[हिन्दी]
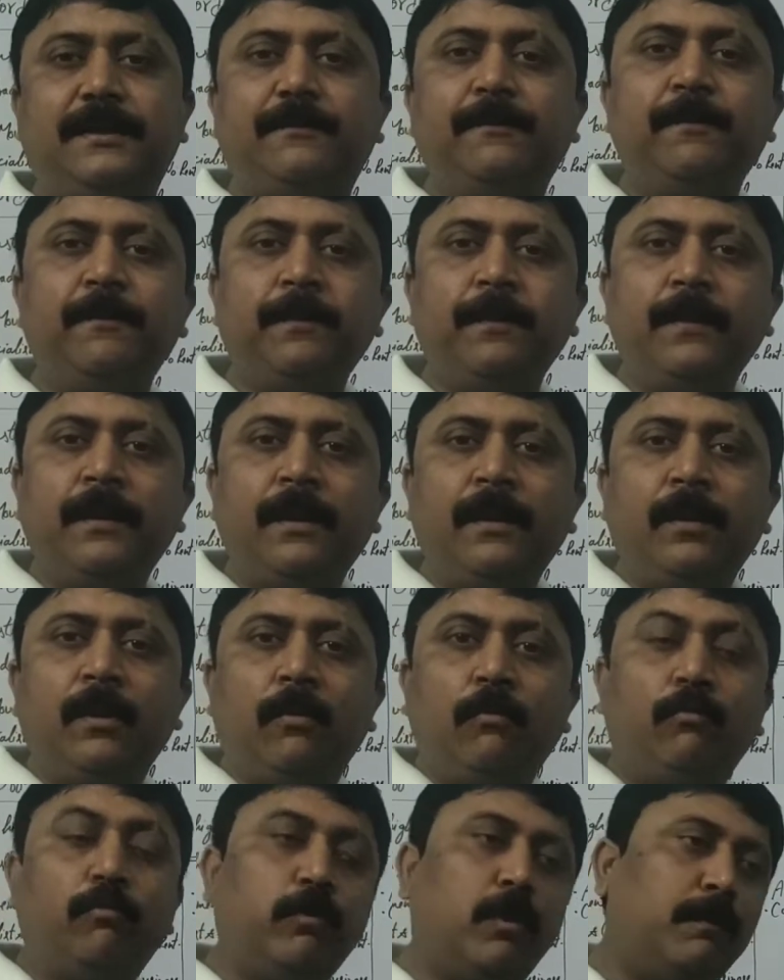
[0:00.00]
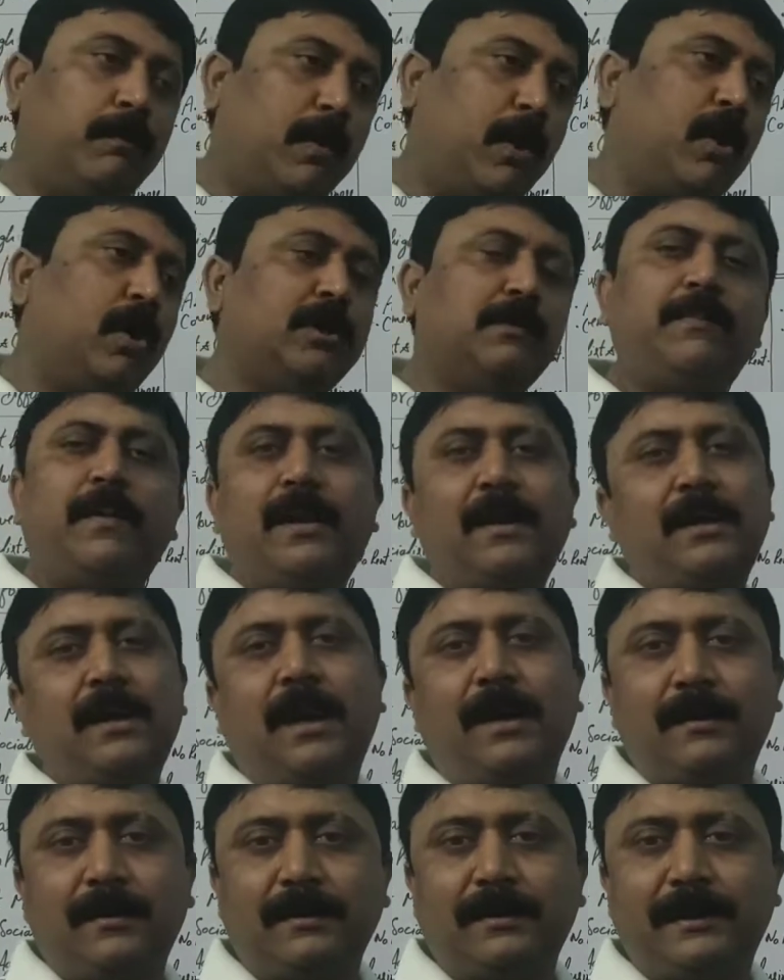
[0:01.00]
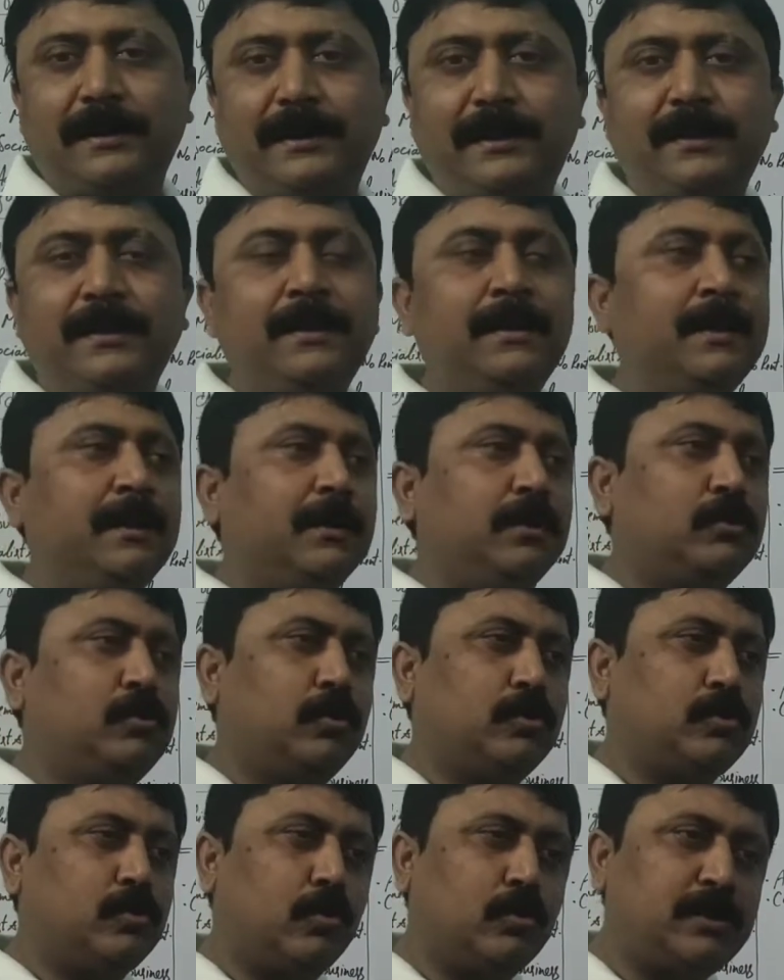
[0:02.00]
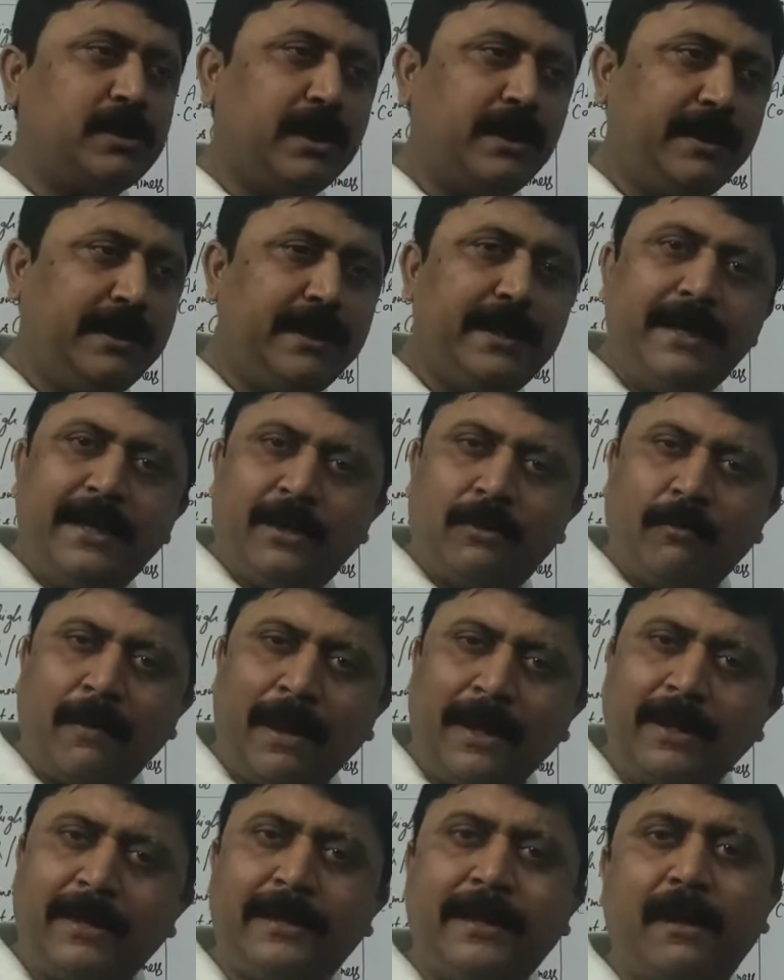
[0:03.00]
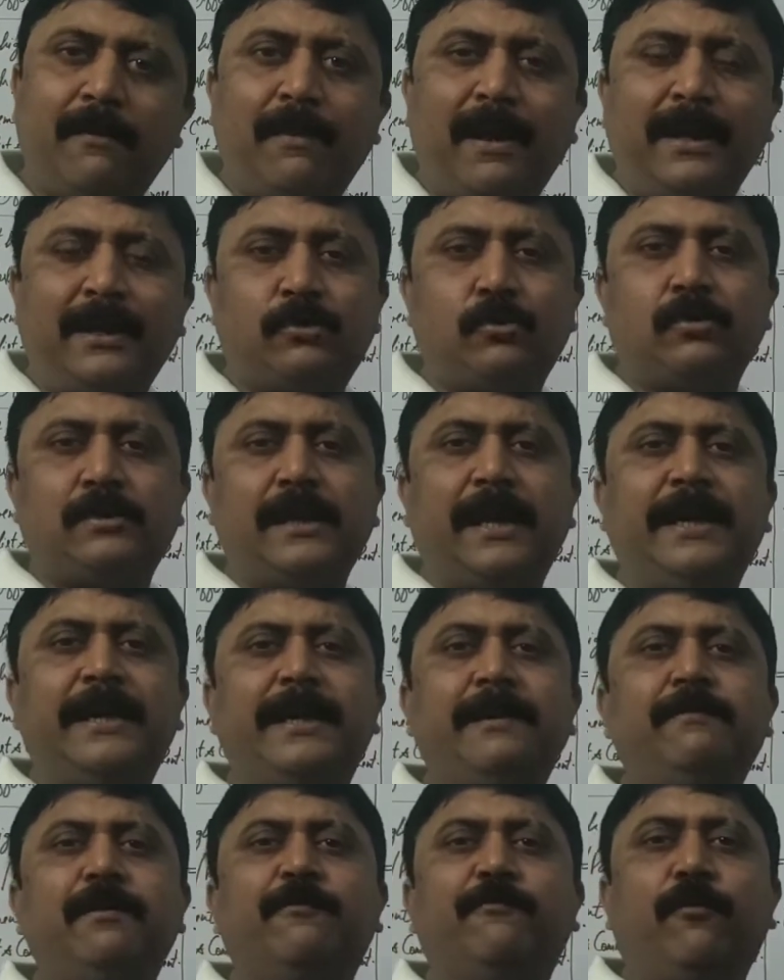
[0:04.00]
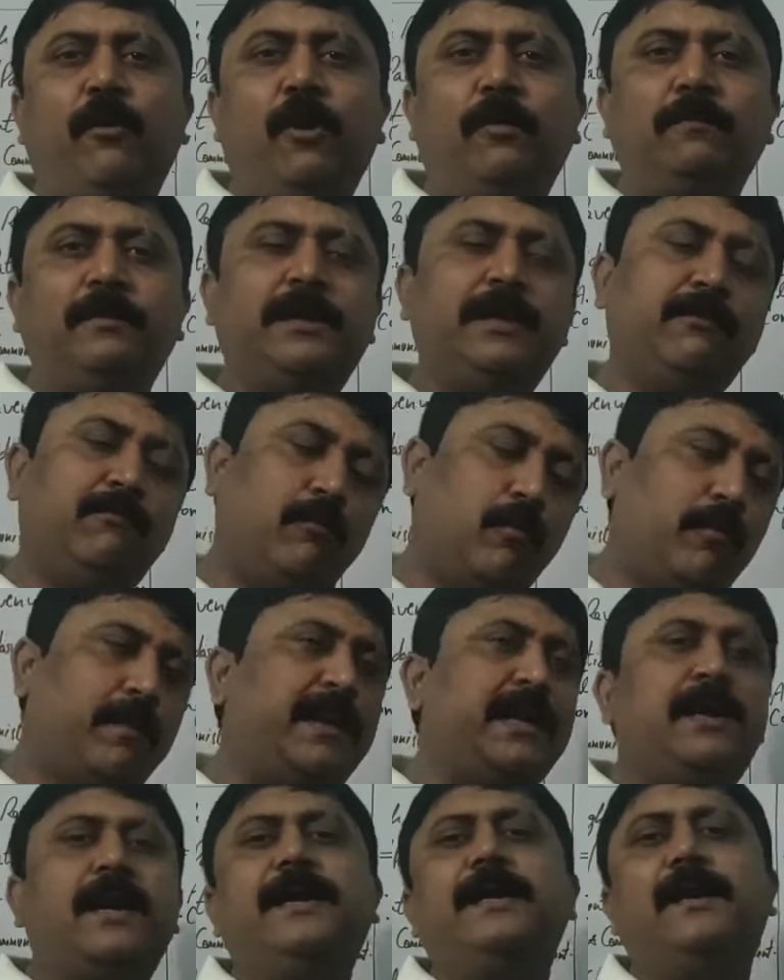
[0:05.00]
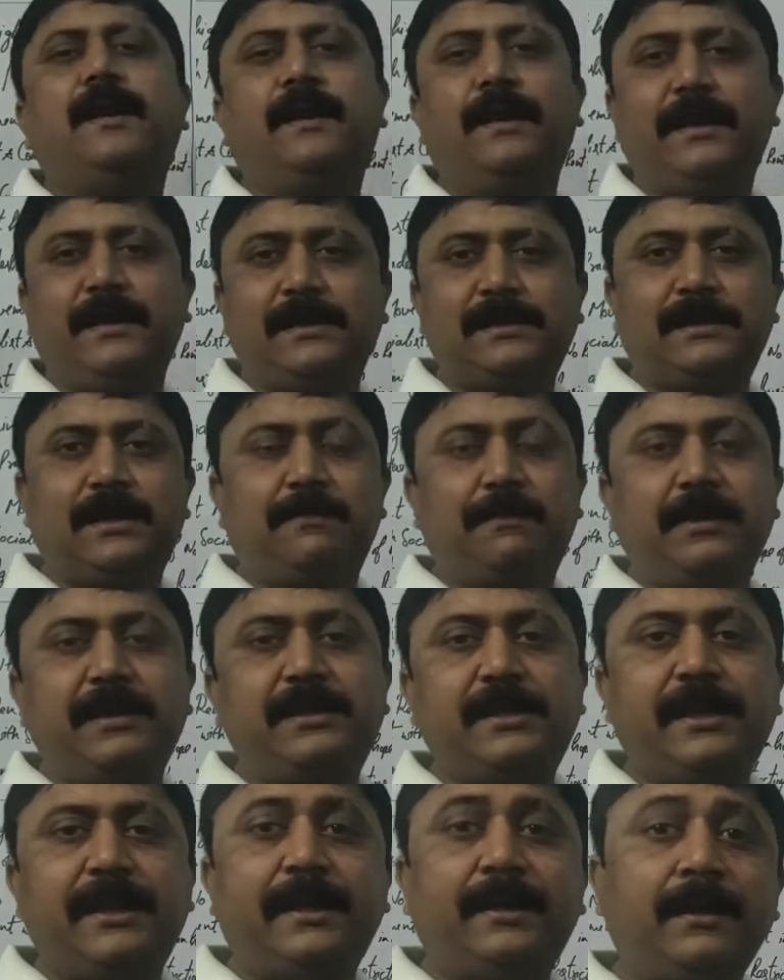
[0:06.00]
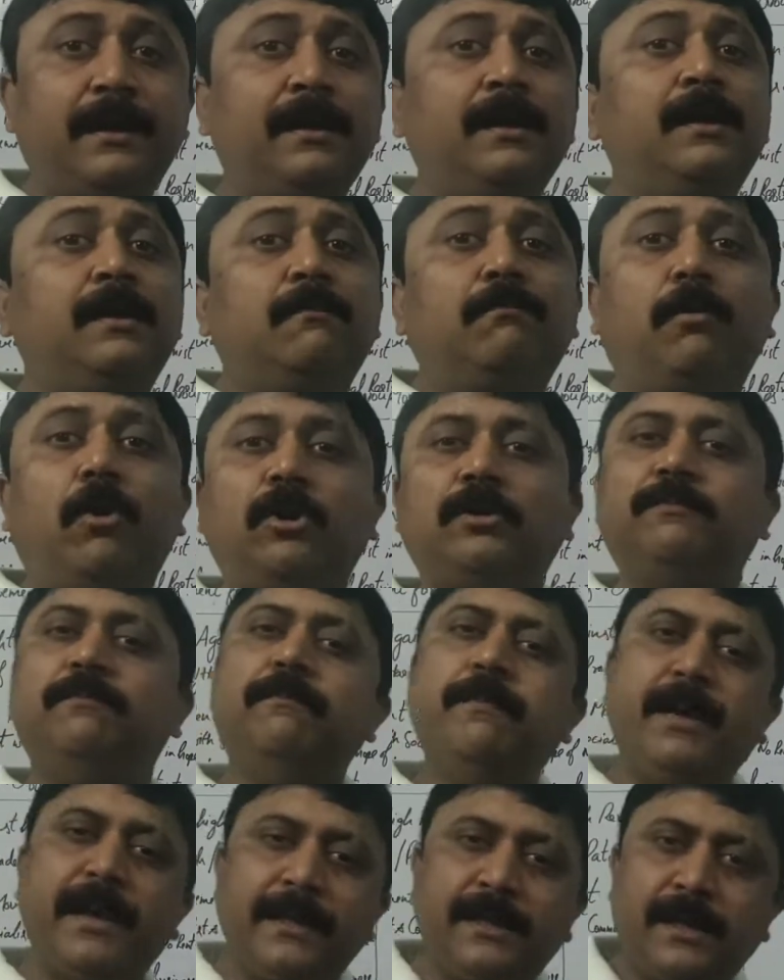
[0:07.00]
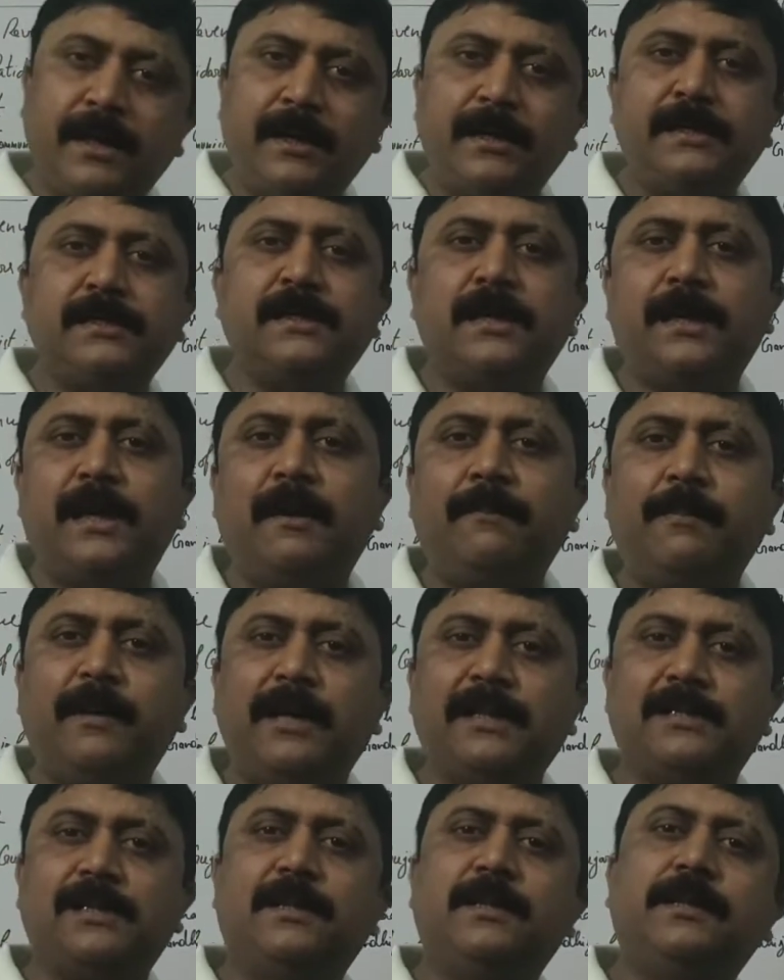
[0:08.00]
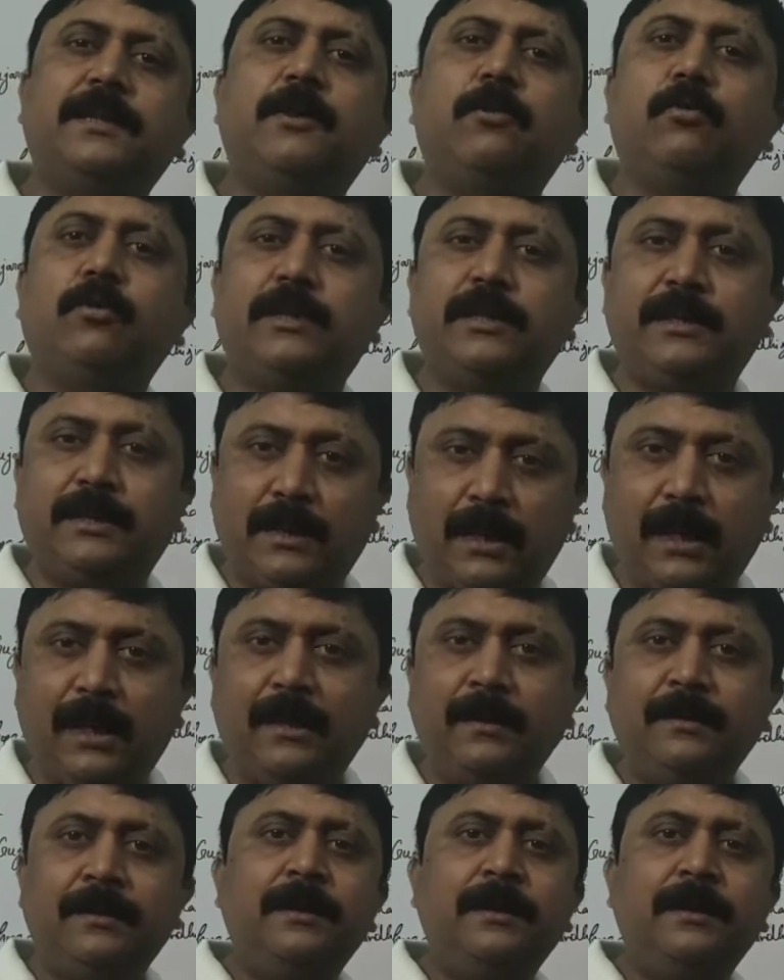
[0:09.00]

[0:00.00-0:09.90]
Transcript: थी वो बहुत बड़ा कारण थी जो सोशल इनइक्वालिटी हमारे सोसाइटी में फॉर्म थी वो भी कहीं ना कहीं इसके पीछे एक बहुत मेजर रीज़न आप कह सकते हो कि था